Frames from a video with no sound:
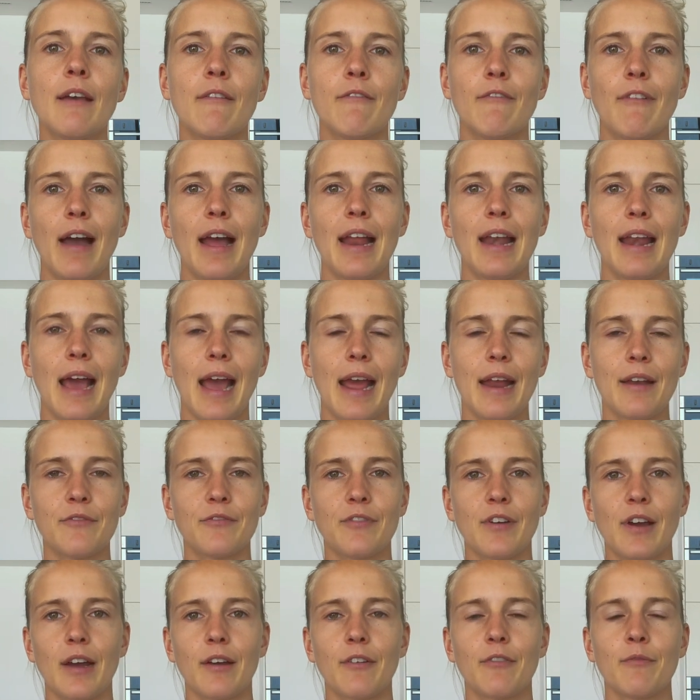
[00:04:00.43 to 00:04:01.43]
weil
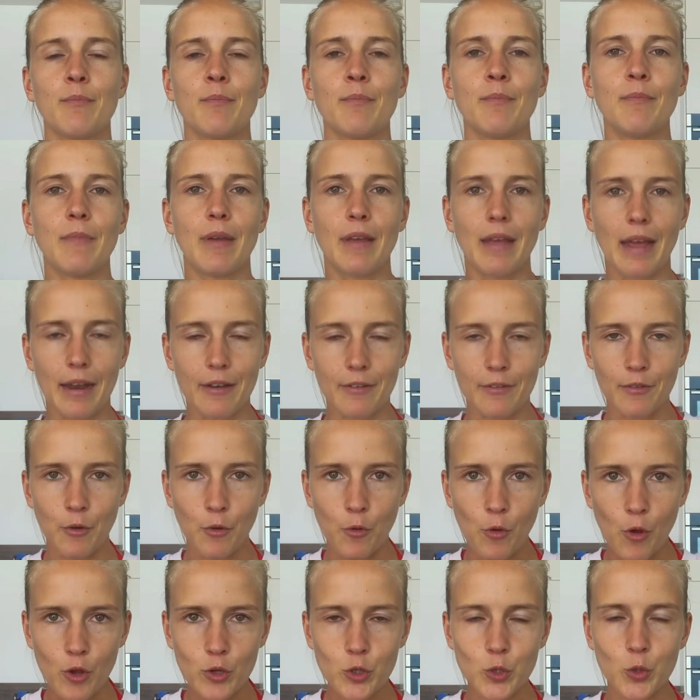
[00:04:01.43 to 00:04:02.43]
einfach ein
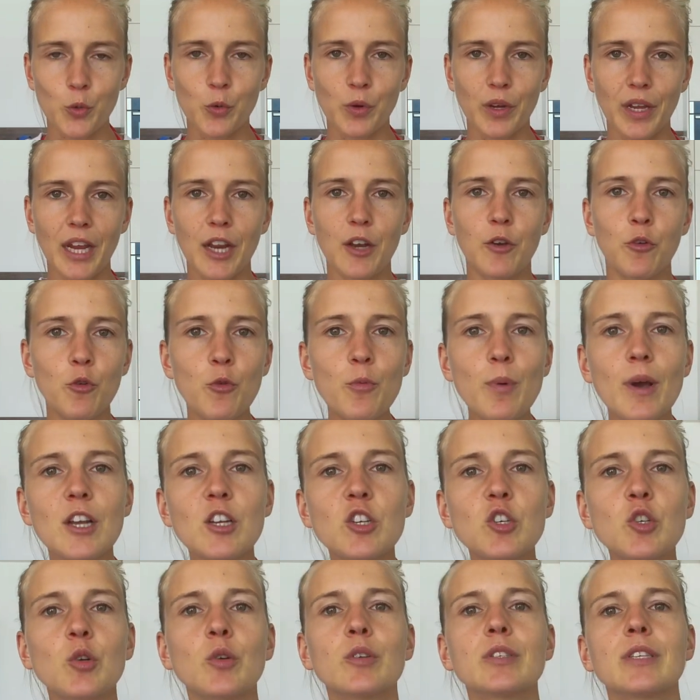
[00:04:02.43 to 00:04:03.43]

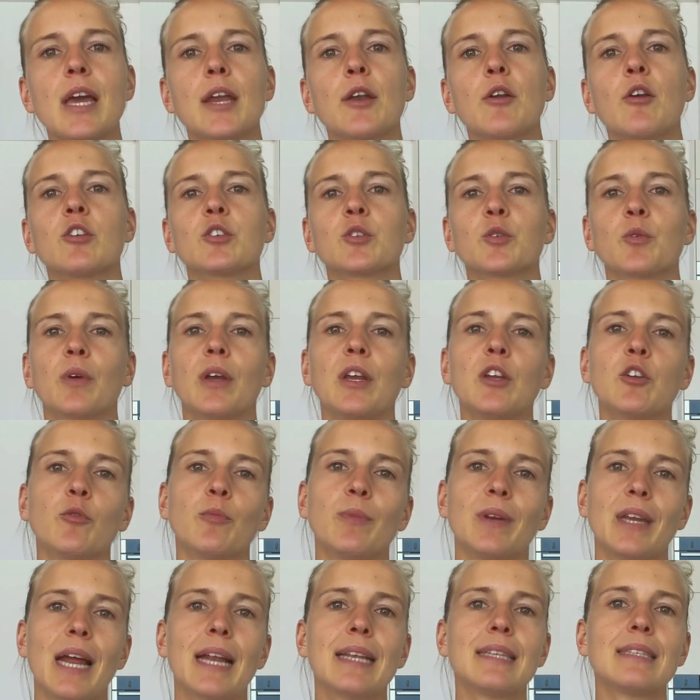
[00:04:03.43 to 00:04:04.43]
Östrogenüberschuss, eine
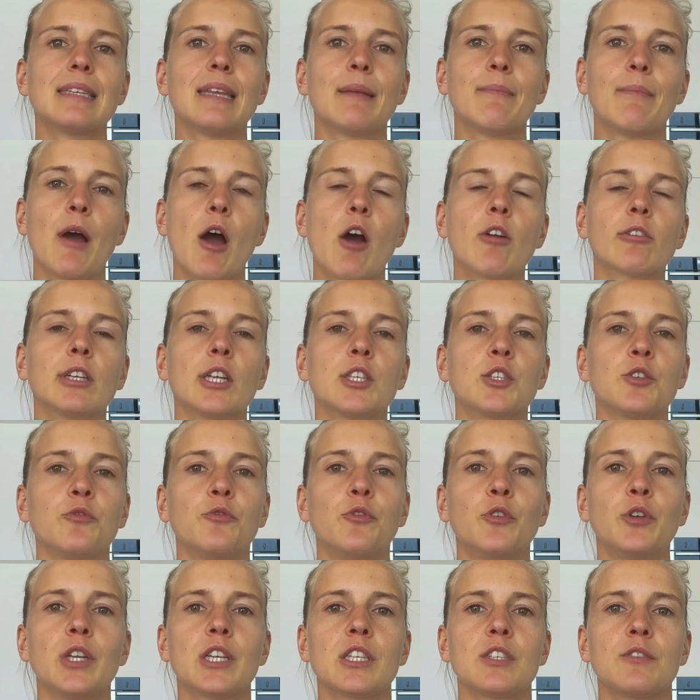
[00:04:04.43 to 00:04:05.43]
Östrogendominanz eben auch dazu
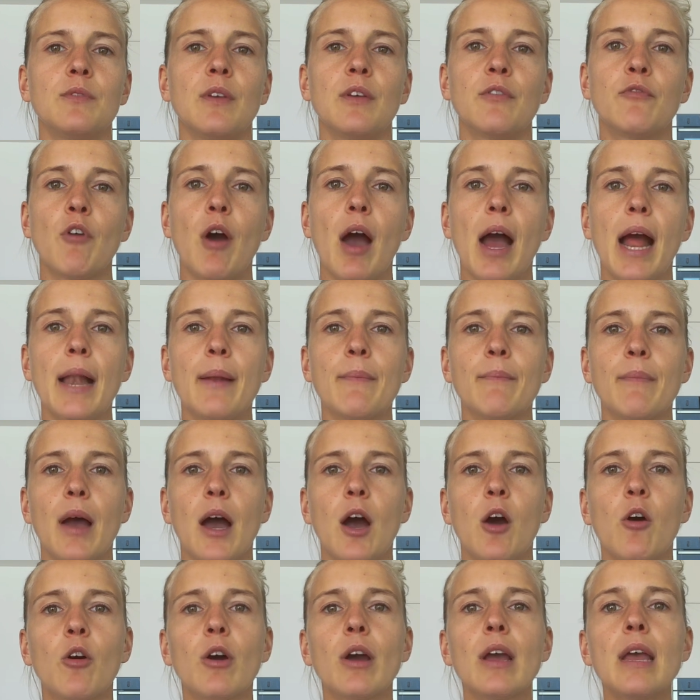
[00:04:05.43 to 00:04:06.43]
führt, dass wir vor allem
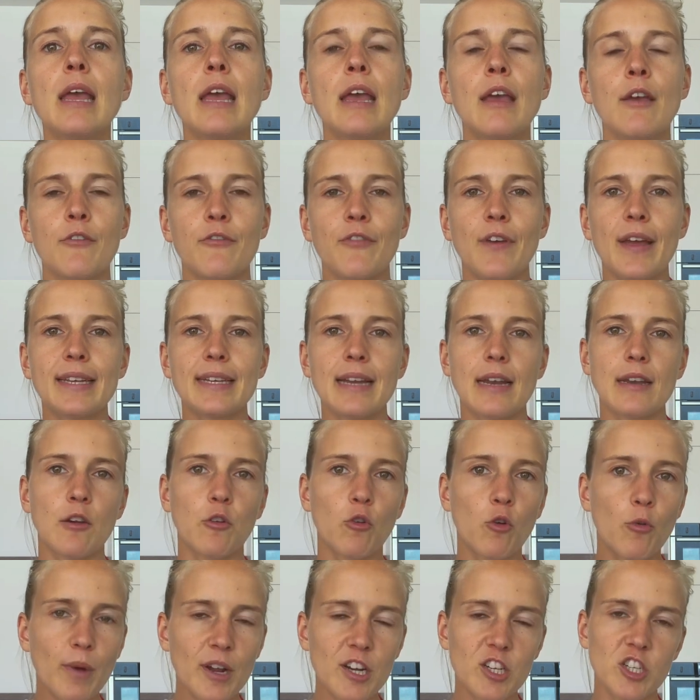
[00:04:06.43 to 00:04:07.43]
auch Fett an den
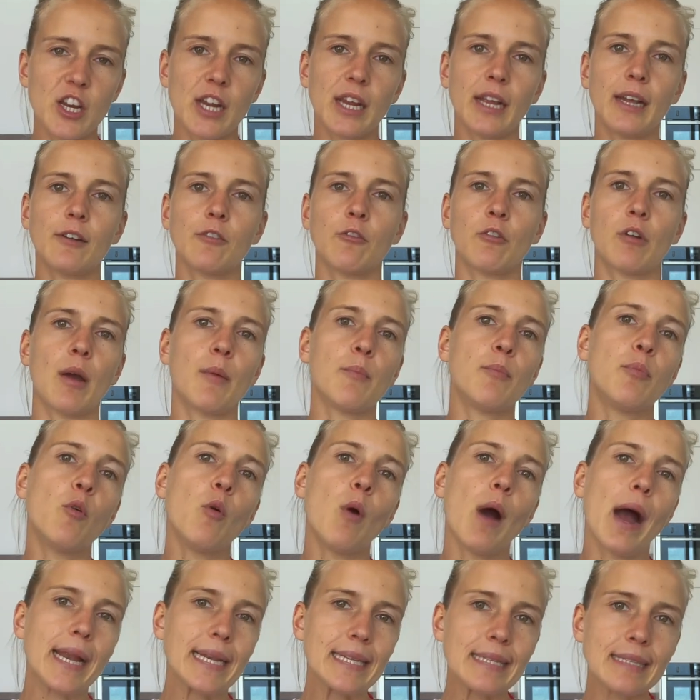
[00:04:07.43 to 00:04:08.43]
Oberschenkeln und am Po
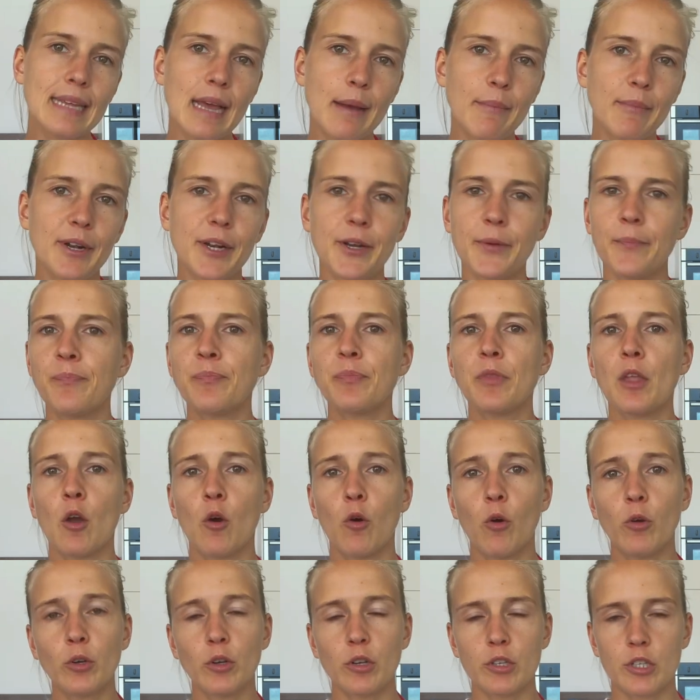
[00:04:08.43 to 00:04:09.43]
ansammeln
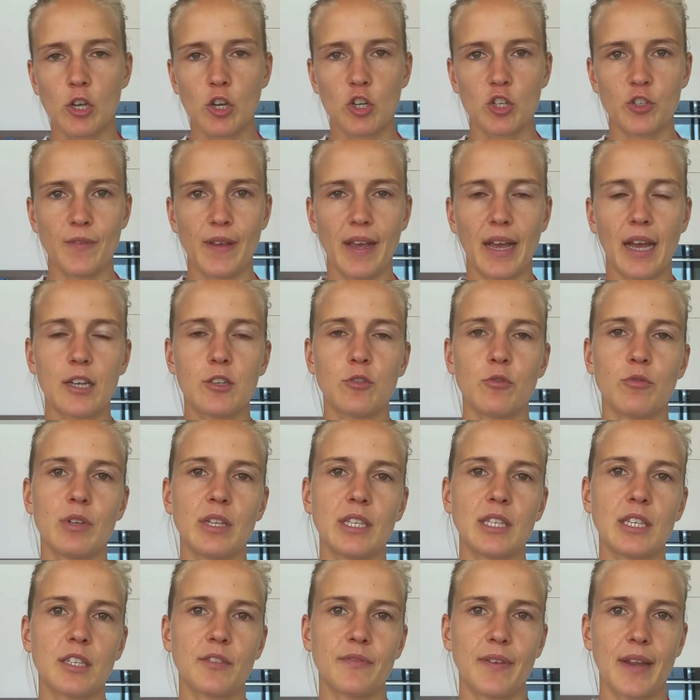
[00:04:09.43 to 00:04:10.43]
und uns auch schwerer tun,
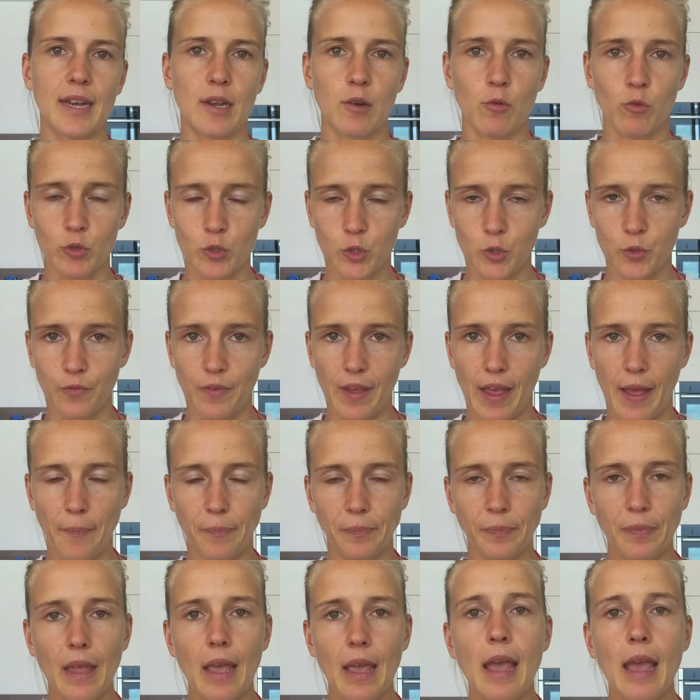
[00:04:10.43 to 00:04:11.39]
dieses Fett loszuwerden.